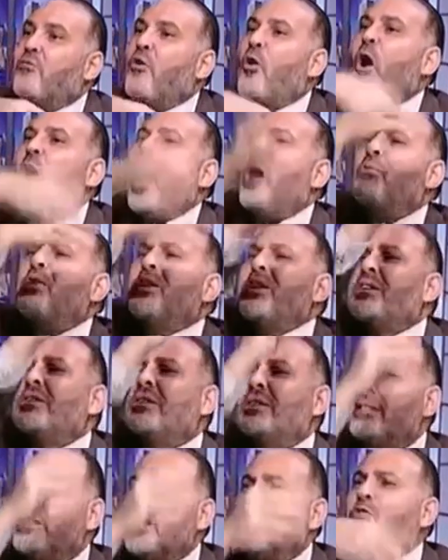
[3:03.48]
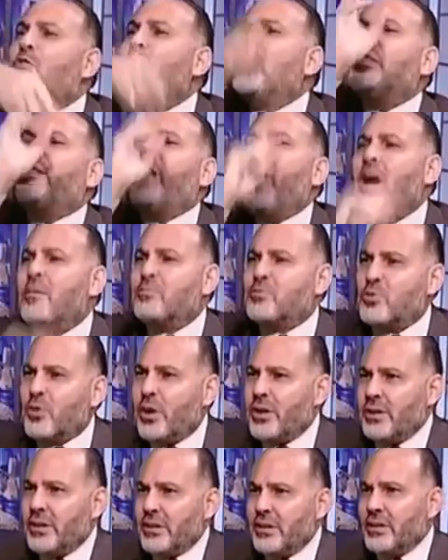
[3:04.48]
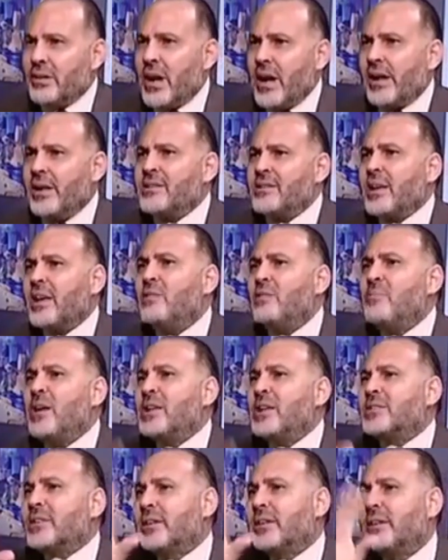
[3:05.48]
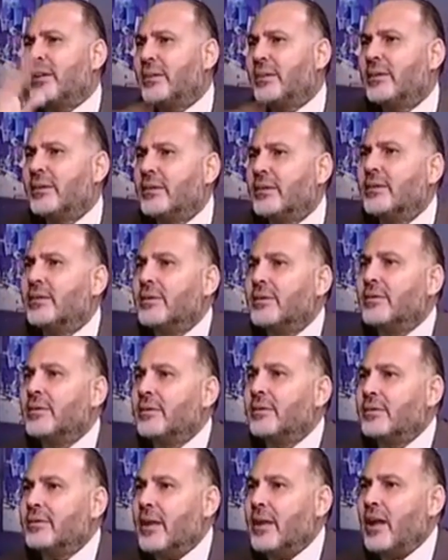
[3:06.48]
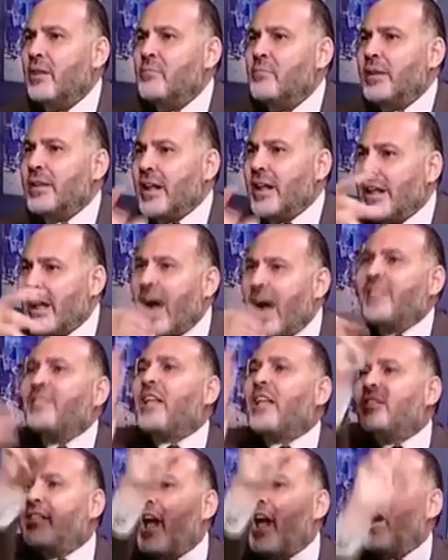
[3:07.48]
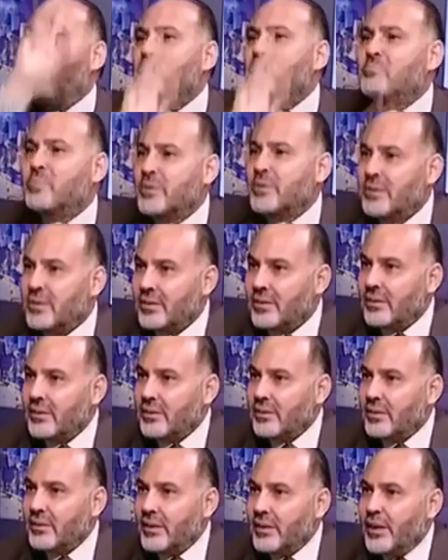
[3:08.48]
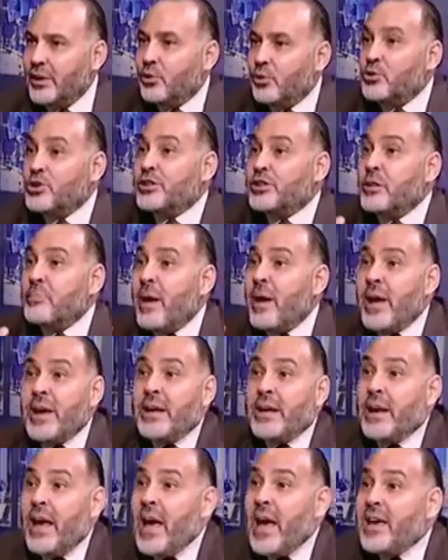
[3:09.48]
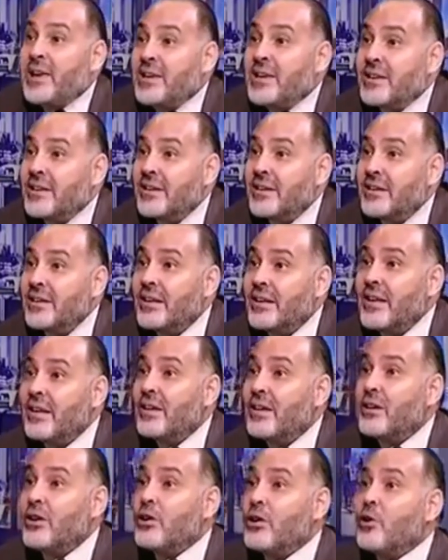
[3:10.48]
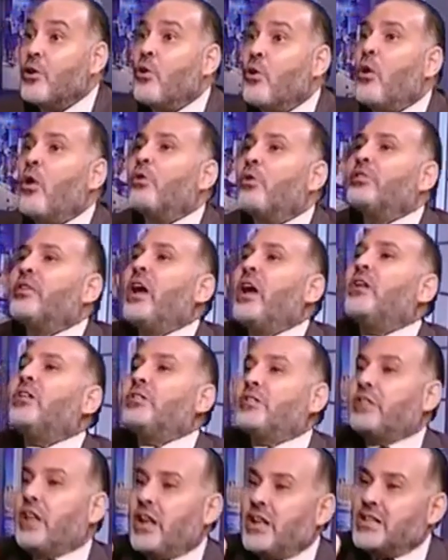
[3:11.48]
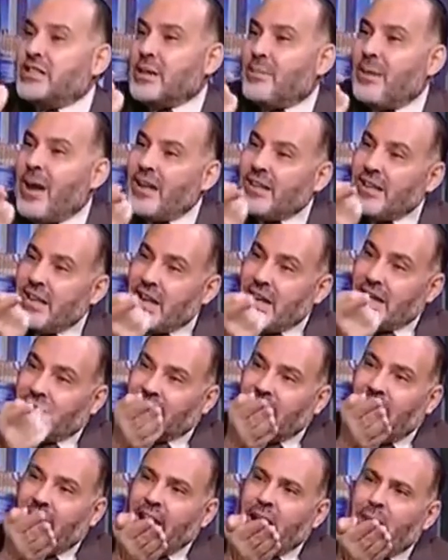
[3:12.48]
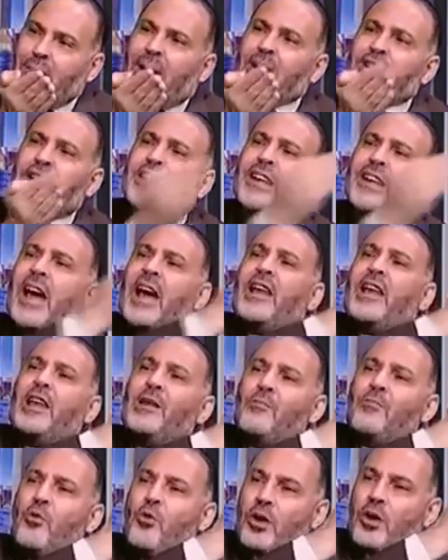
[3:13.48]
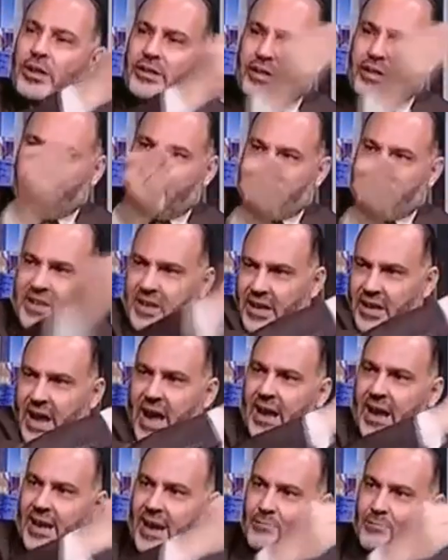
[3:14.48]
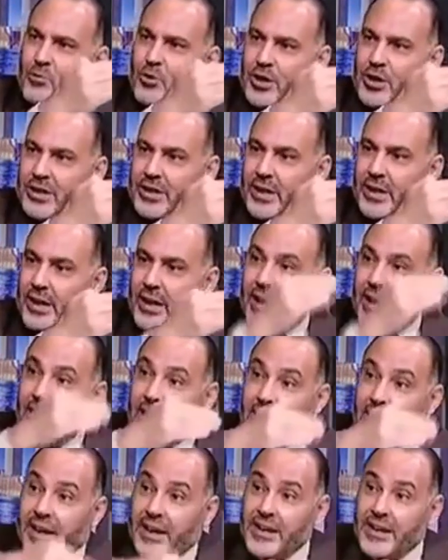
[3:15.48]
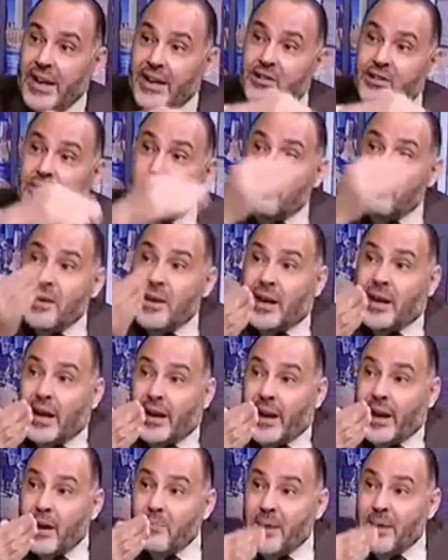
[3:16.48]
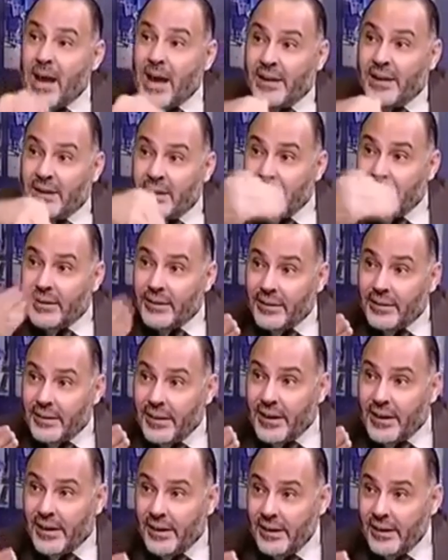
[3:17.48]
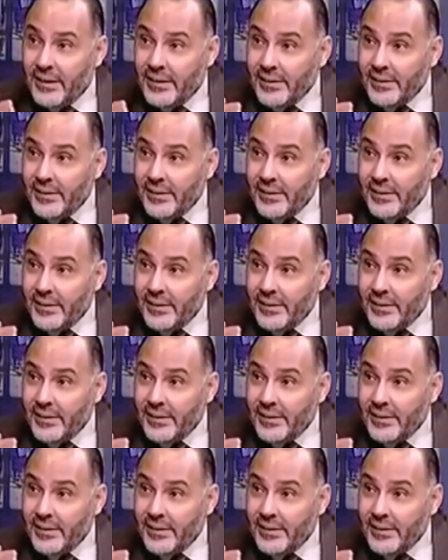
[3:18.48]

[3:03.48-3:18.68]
فوق قوي ده فوق الذهب شويه يعني زي الماس كده ده ده عدى الذهب لانه اجتباء الهي اجتباء وتعليم بقى في الحد دي ده لسه بقى دي التعليم عشان يعلمه تفسير الاحلام وكده لكن يجتبيك كمان ها